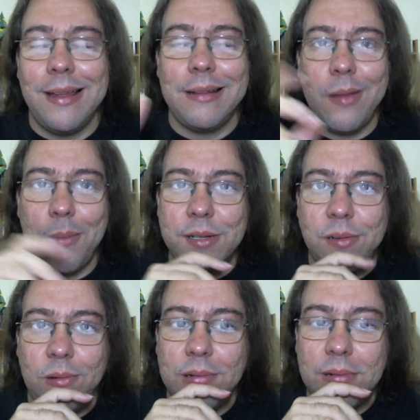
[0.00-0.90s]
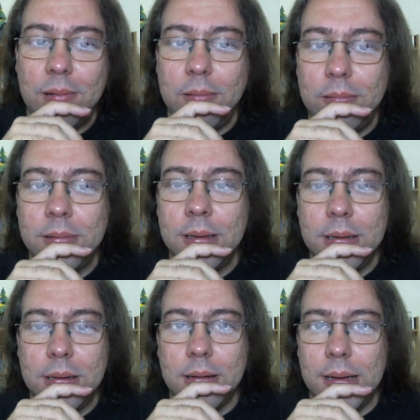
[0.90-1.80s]
Né? Essa é uma discussão
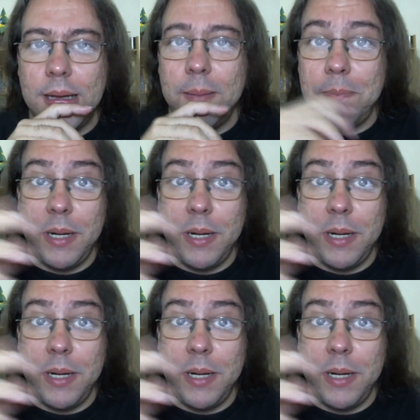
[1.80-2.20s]
uh,